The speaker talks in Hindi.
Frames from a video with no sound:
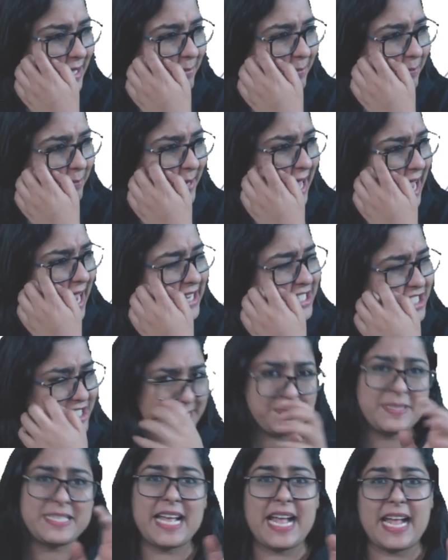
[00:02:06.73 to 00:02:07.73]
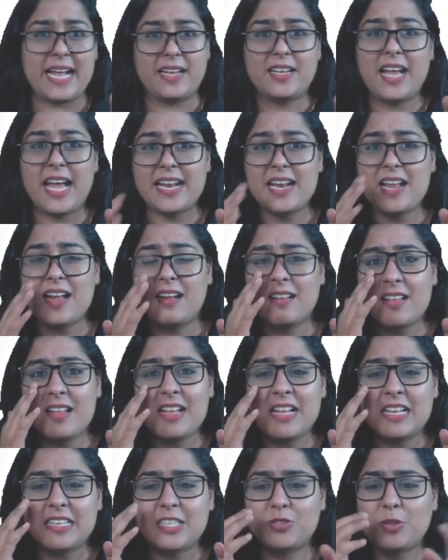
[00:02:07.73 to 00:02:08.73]
बड़ा अजीब सा है है ना
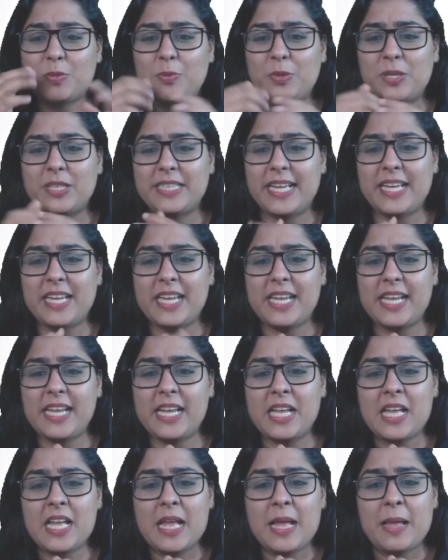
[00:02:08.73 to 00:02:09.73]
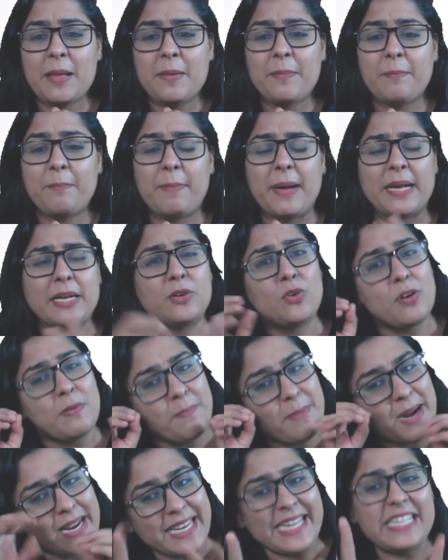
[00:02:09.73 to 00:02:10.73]
जिसको बोलते हैं कि मन को
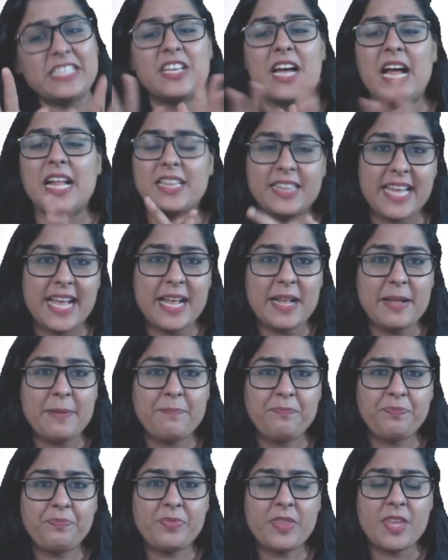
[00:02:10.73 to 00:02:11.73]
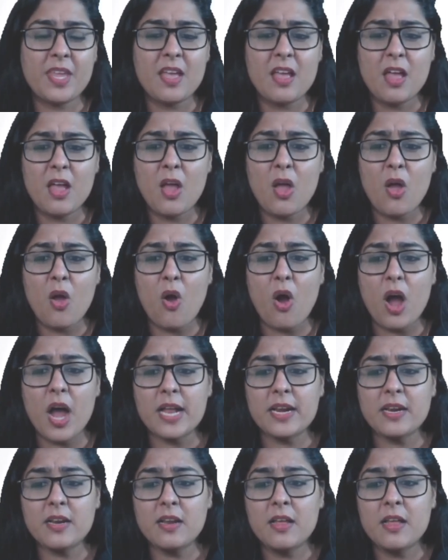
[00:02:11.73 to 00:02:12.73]
मन ही जानता है
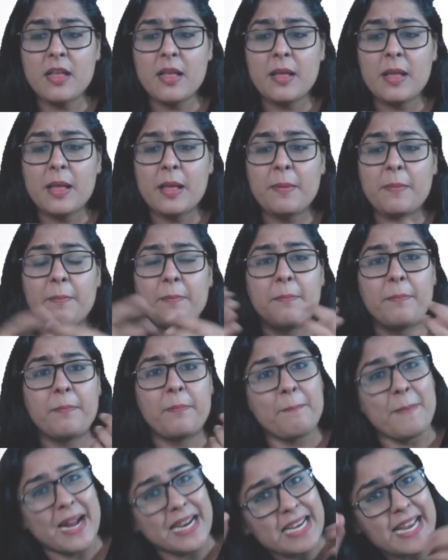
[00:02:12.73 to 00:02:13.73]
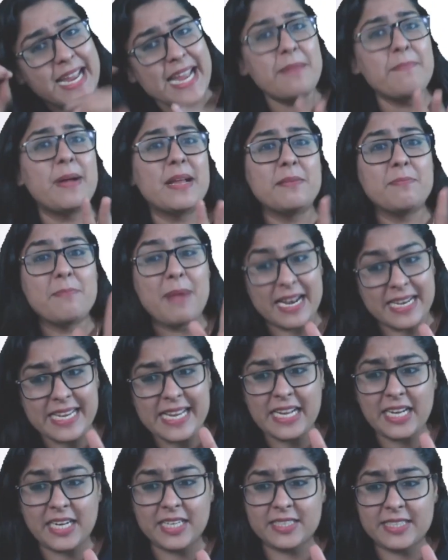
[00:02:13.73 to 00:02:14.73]
और मन ही मनमानी
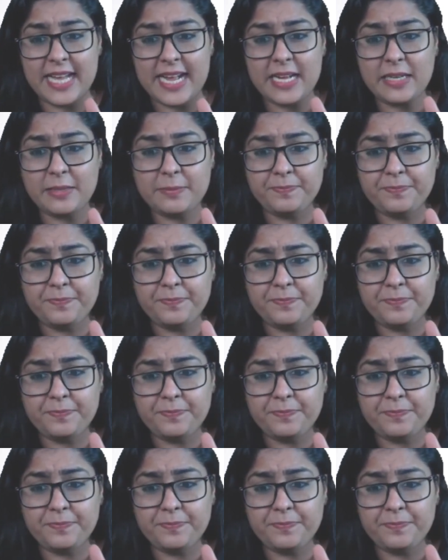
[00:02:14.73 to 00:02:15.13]
करता है